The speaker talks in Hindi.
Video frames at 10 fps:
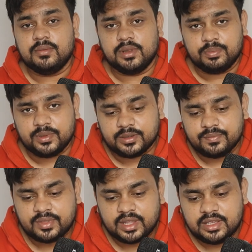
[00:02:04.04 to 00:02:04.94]
लेवल पे
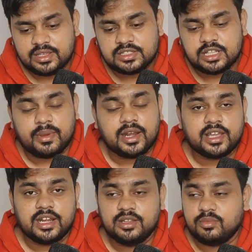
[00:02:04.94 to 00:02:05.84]
सलमान
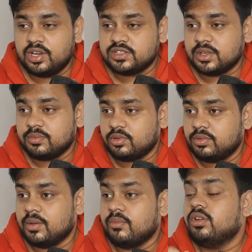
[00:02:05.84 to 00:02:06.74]
खान ने बोला सबको
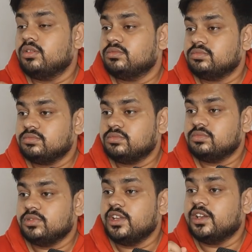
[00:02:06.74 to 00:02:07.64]
बोला बोल
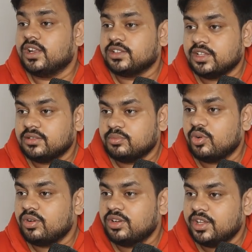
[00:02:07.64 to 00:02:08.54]
नहीं गलत है
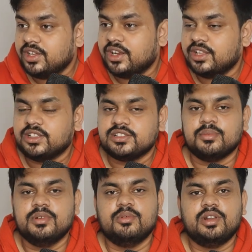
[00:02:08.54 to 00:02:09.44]
बोल नहीं गलत है
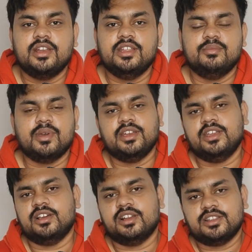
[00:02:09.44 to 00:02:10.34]
सब ने बोला नहीं भाई
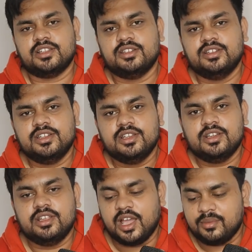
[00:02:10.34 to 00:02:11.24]
नहीं गलत
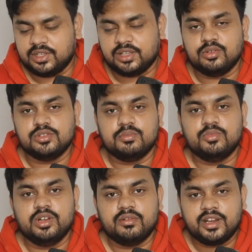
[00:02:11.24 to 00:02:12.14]
है यहाँ तक वो जो
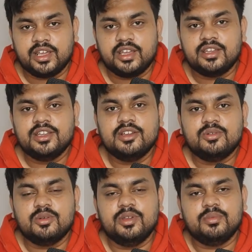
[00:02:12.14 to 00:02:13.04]
मुनवर है
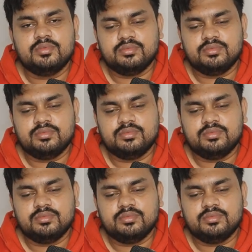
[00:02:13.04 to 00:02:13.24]
वो भी